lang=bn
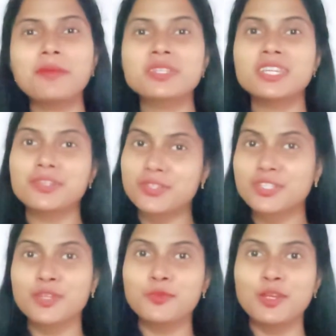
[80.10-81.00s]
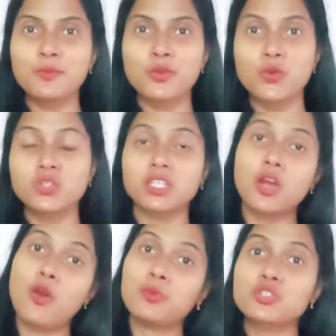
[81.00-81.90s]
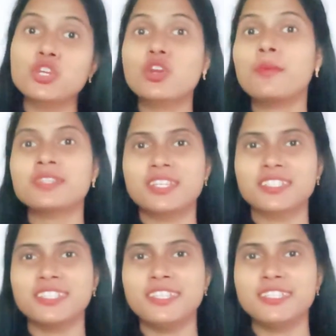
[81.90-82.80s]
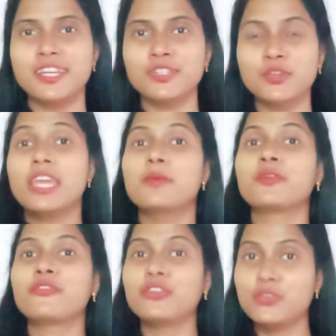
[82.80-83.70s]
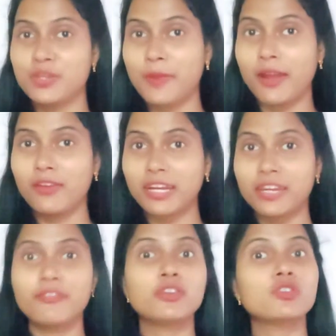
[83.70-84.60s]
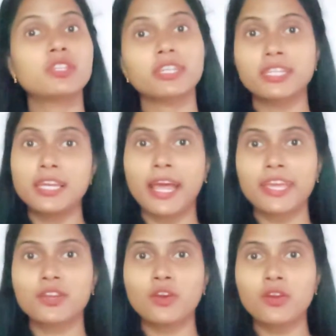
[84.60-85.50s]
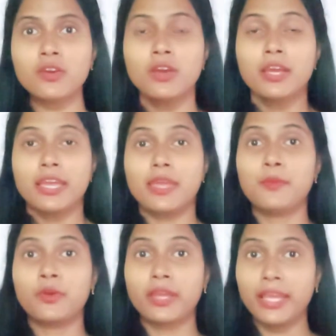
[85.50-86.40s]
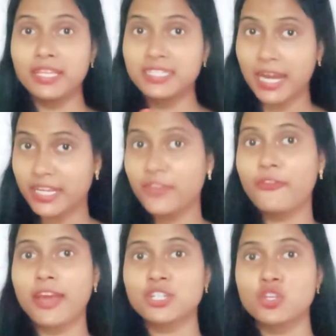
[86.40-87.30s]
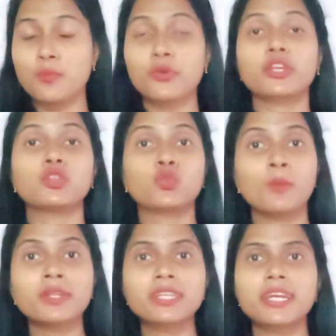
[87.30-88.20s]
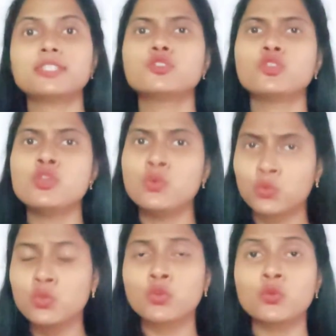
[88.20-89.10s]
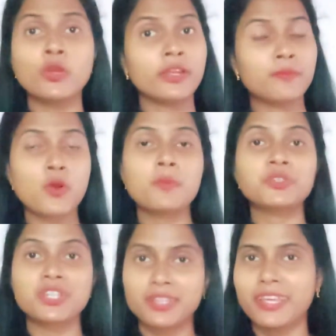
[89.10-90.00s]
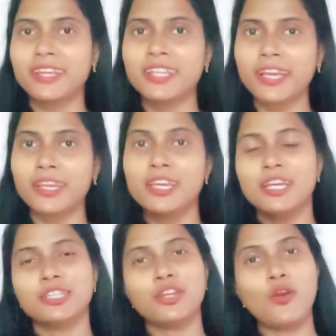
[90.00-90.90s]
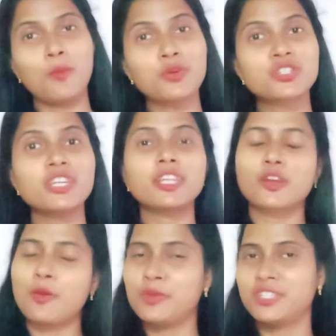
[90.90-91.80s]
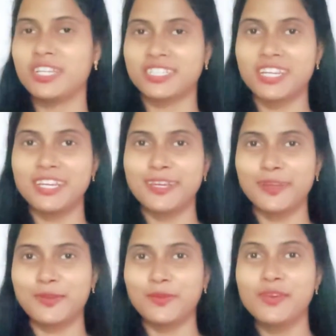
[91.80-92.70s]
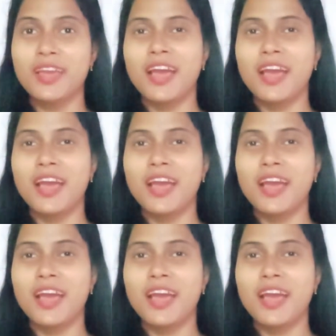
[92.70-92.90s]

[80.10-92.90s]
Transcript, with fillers: থেকে বেশি ইন্টারেস্টিং বলে মনে হয়েছে তা অবশ্যই কমেন্ট সেকশানে জানিও এবং ভিডিওটি ভালো লাগলে ভিডিওটিতে একটি লাইক করো এবং এই চারটি ফ্যাক্ট সম্পর্কে তোমাদের কাছে যদি নতুন কোনো ইনফরমেশান থেকে থাকে তাহলে অবশ্যই তা কমেন্ট সেকশানে লেখো